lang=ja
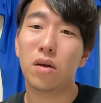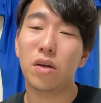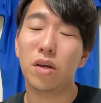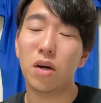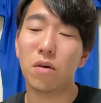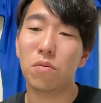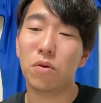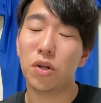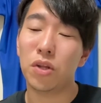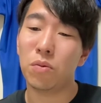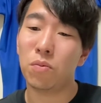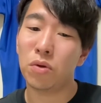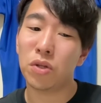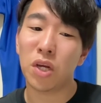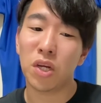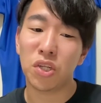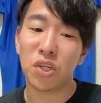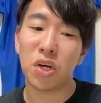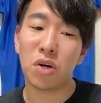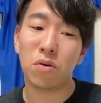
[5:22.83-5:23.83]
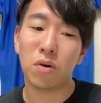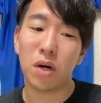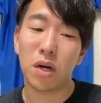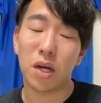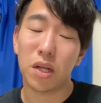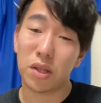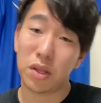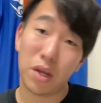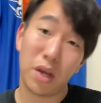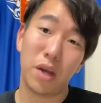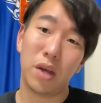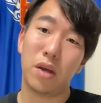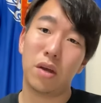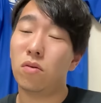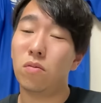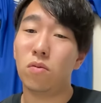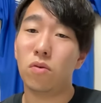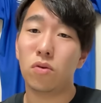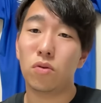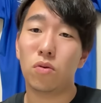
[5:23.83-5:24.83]
敗れてもたんちゃうんかなって
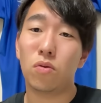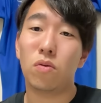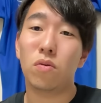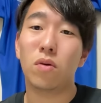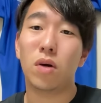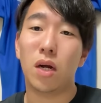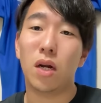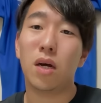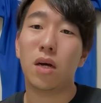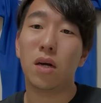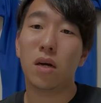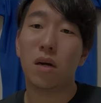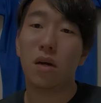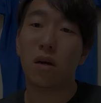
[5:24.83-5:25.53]
思うところかな。